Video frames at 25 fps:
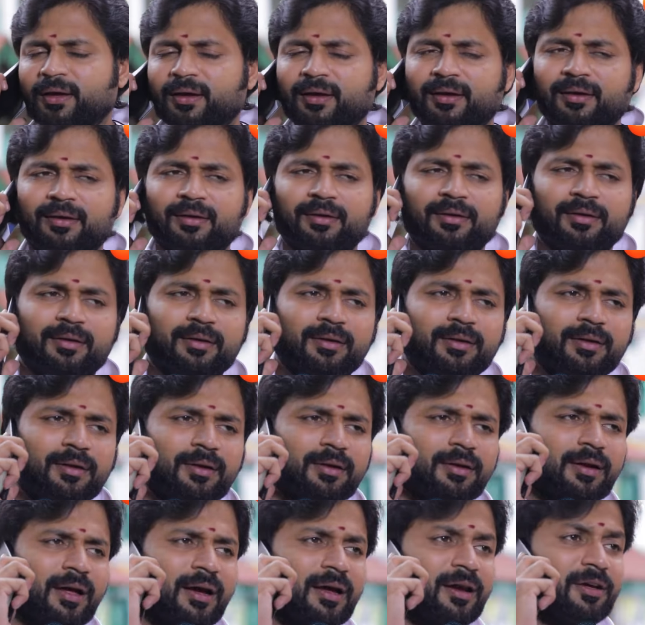ஏங்க
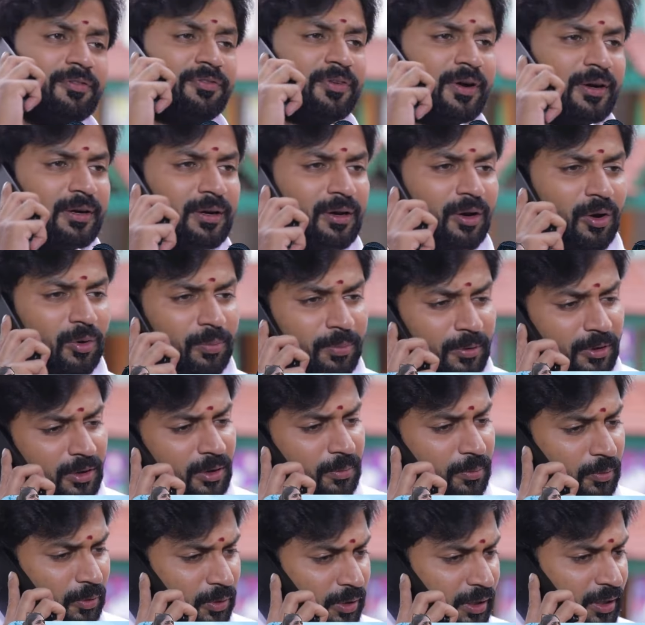நாங்களா ஃப்ரெண்டு லவ்
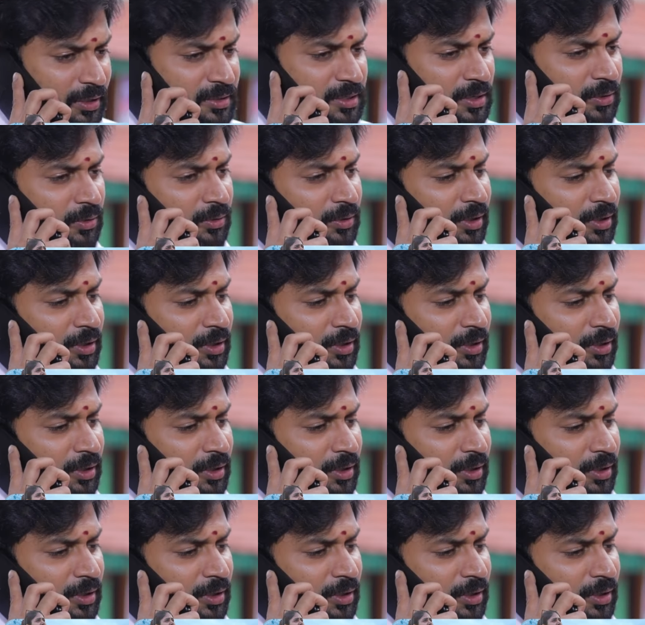பண்ற பொண்ணேவே